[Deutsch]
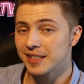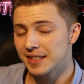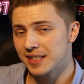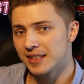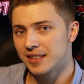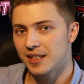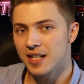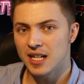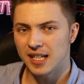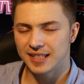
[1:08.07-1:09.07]
das ist jetzt eine
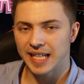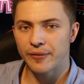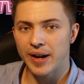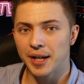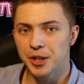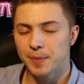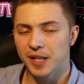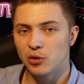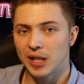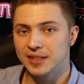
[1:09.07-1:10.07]
sehr vage
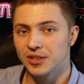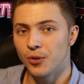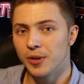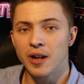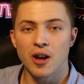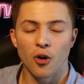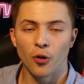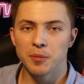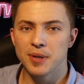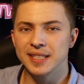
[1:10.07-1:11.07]
Spekulation
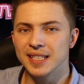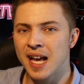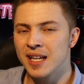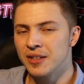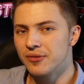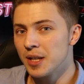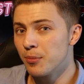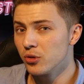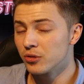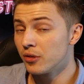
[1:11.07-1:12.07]
und PCIe e
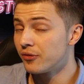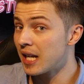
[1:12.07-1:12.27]
4.0,